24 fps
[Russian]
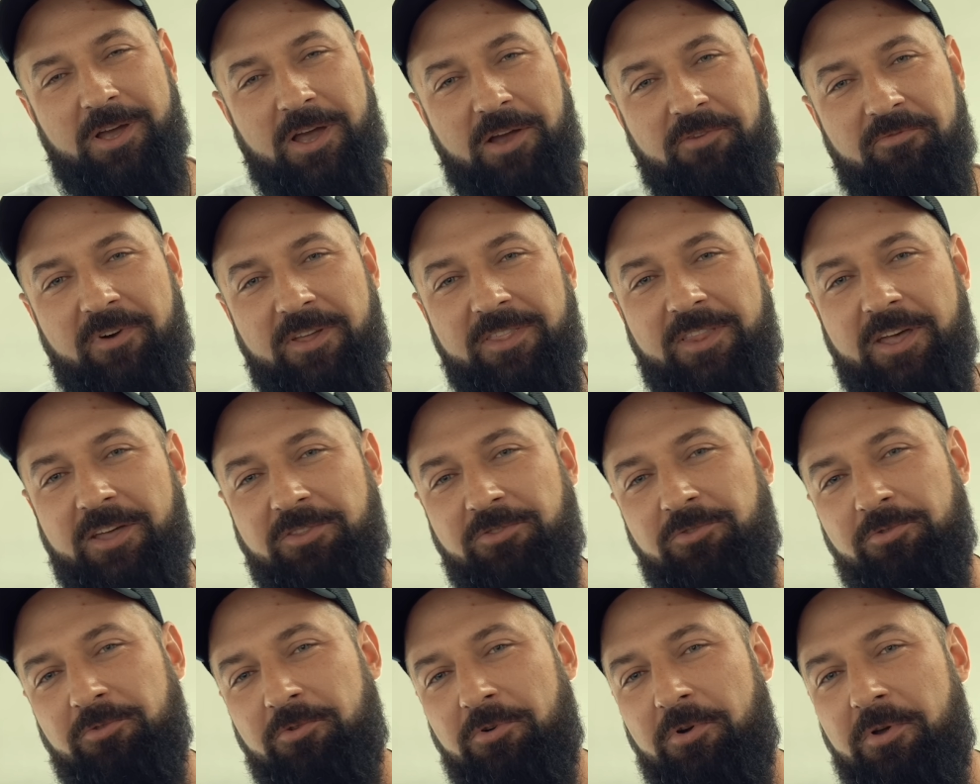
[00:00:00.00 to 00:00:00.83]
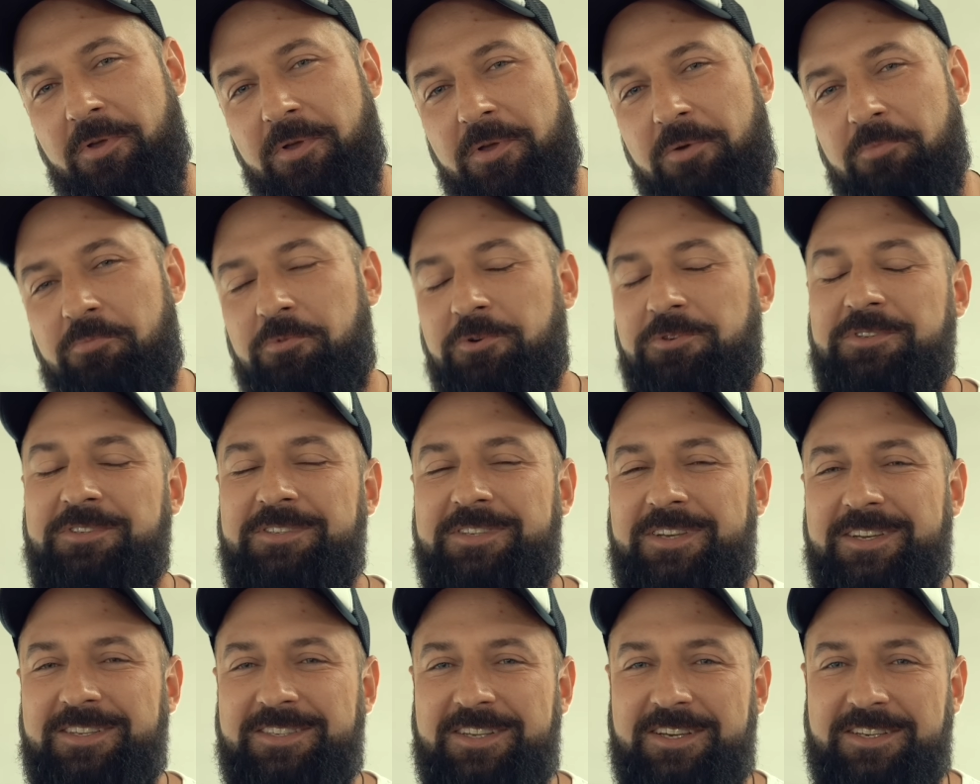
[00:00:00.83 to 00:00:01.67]
как фанату, можно
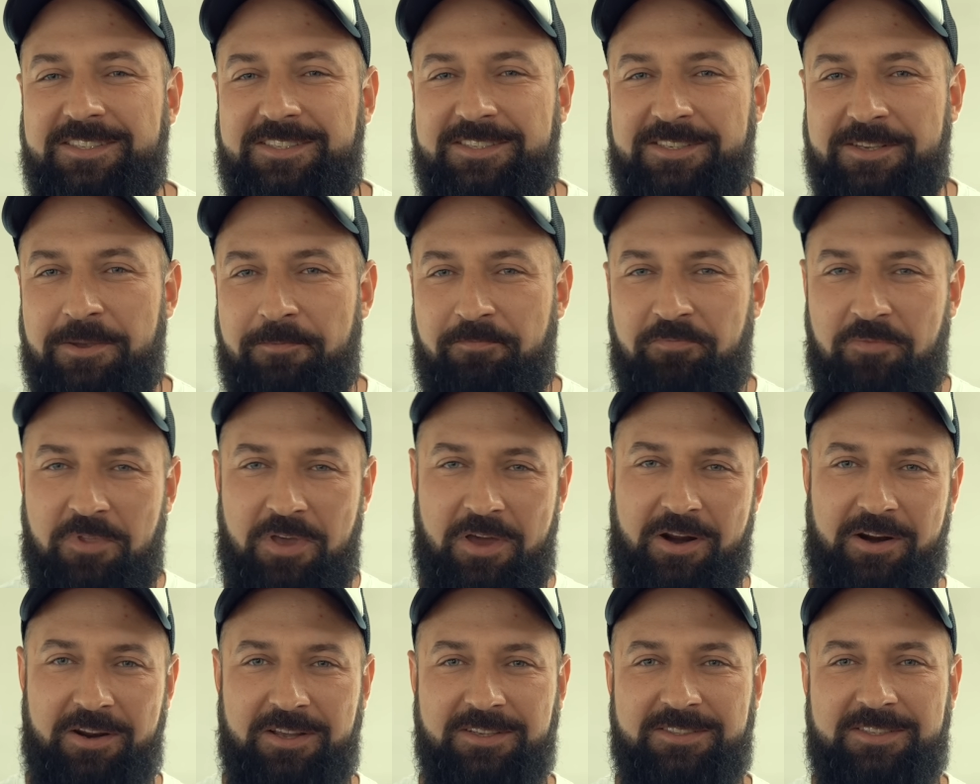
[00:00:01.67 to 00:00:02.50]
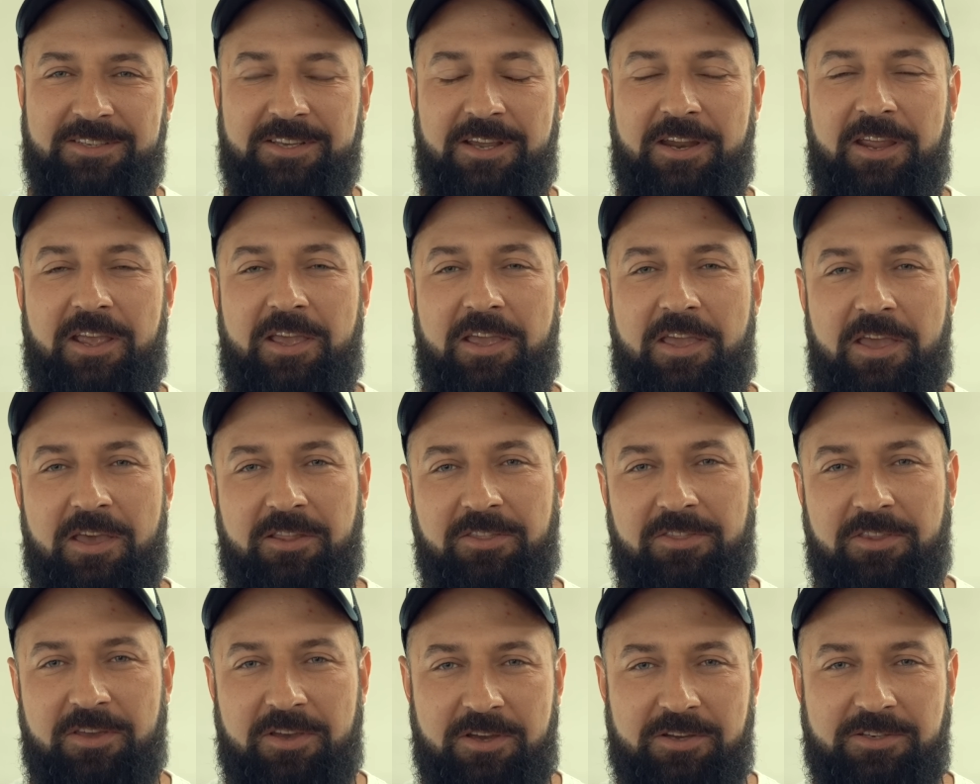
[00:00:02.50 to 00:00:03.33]
сказать, рыцари —
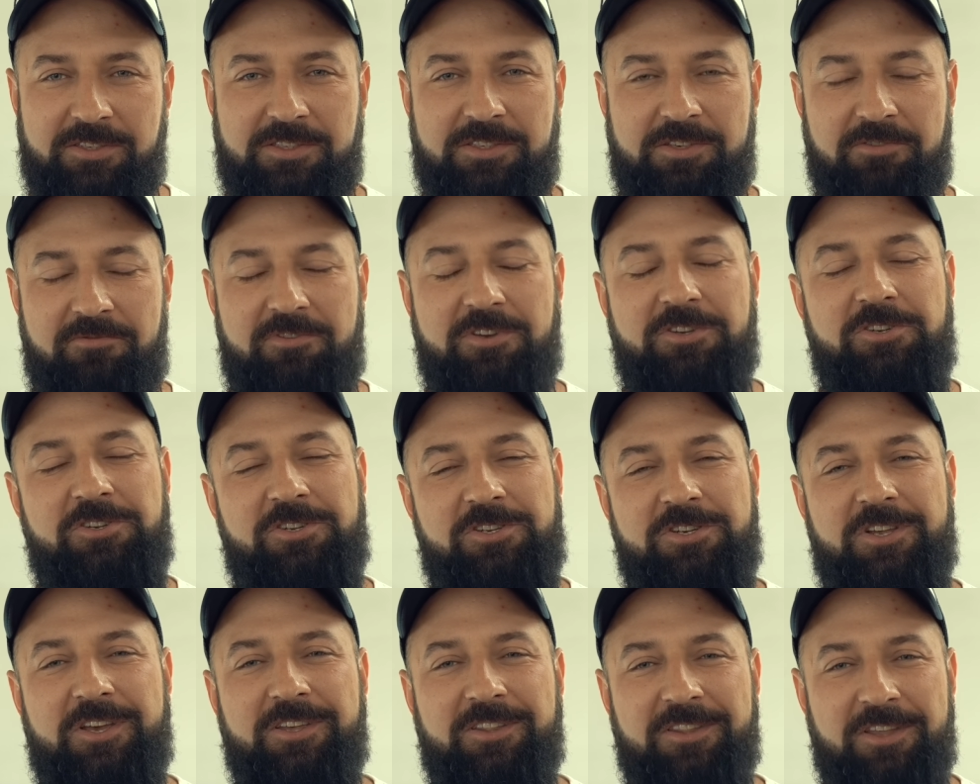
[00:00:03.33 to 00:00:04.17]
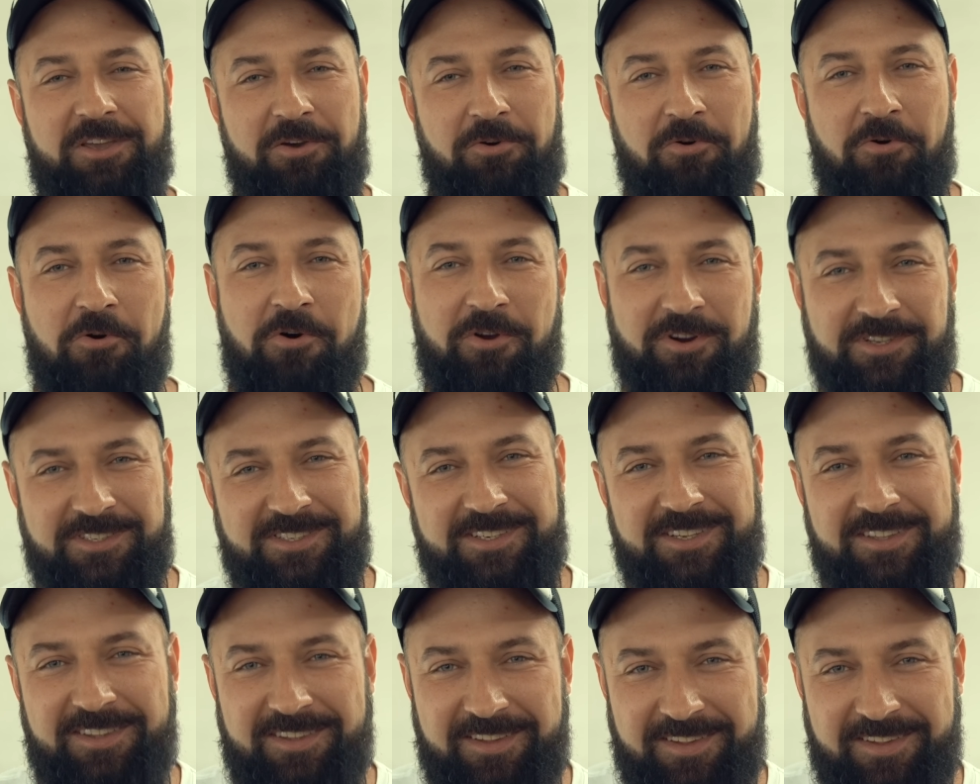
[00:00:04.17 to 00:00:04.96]
это священный орден.